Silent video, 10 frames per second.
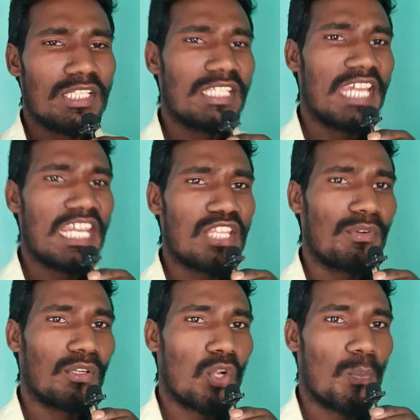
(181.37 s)
వచ్చేసి ఎనిమిది
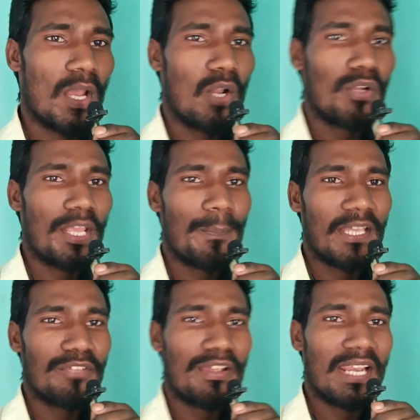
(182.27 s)
వేల రూపాయల నుండి
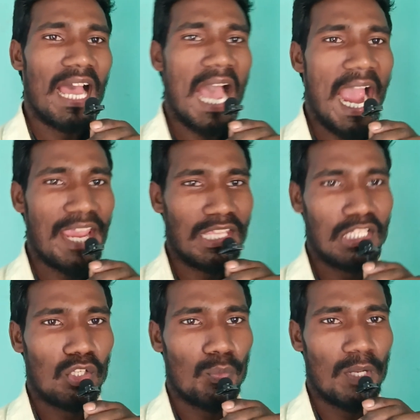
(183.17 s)
పదివేల ఐదు
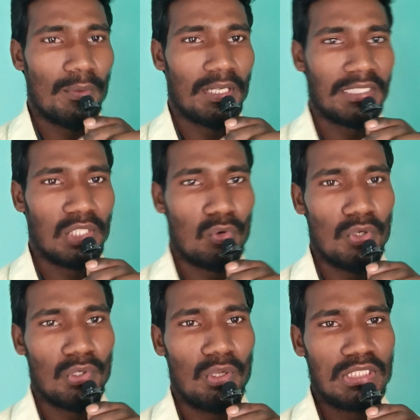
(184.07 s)
వందల రూపాయల వరకు అయితే
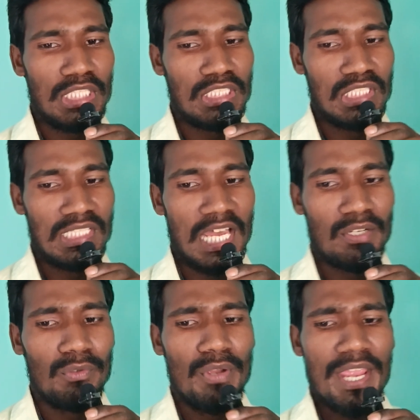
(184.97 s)
కొనుగోలు
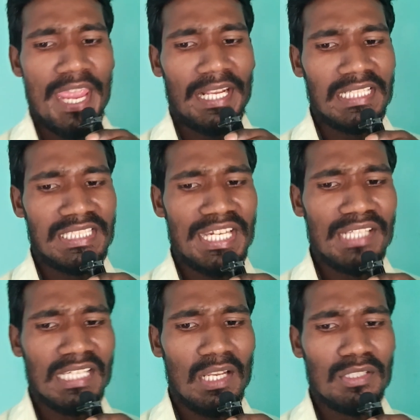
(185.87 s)
చేస్తున్నారు ఇక
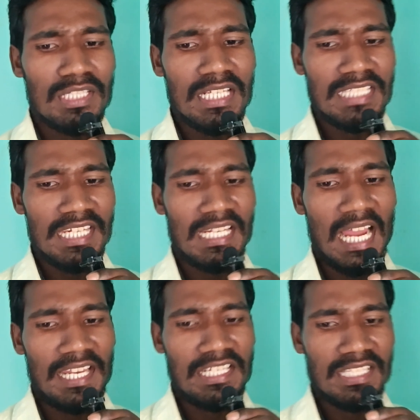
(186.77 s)
సీడ్ తాలో వచ్చేసి
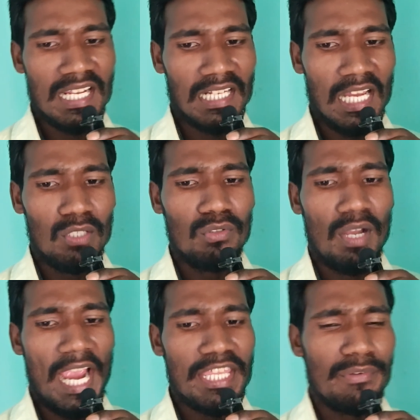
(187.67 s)
నానేసి రకాలు
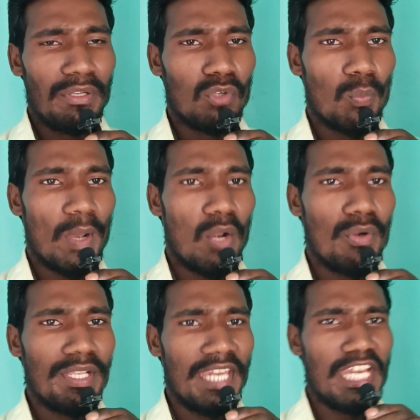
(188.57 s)
ఐదు వేల రూపాయల
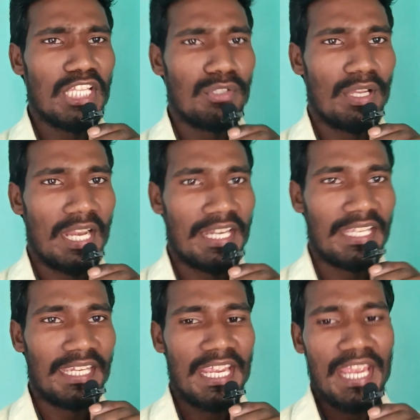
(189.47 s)
నుండి ఎనిమిది
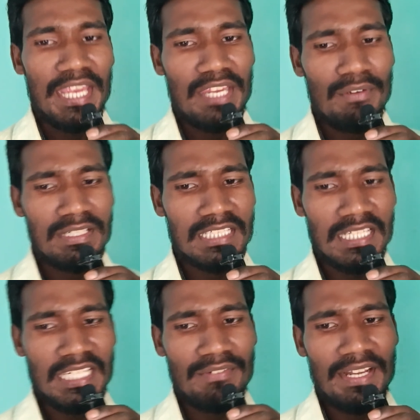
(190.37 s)
వేలండి ఇవి వచ్చే
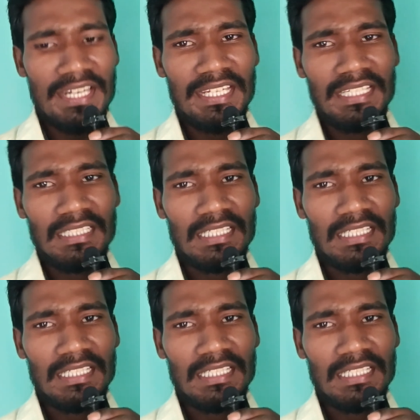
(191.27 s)
ఇవండి